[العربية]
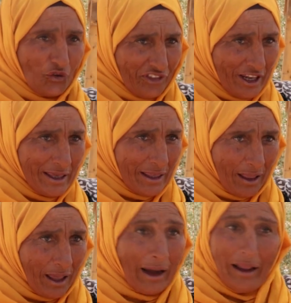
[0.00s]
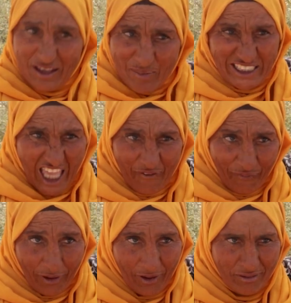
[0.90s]
شفتني كده انا دي مسافه
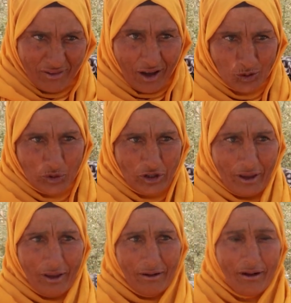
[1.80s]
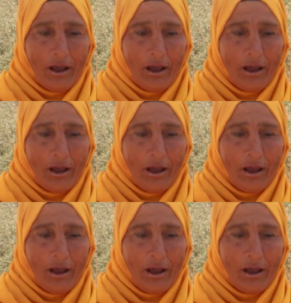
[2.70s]
دي خطوتين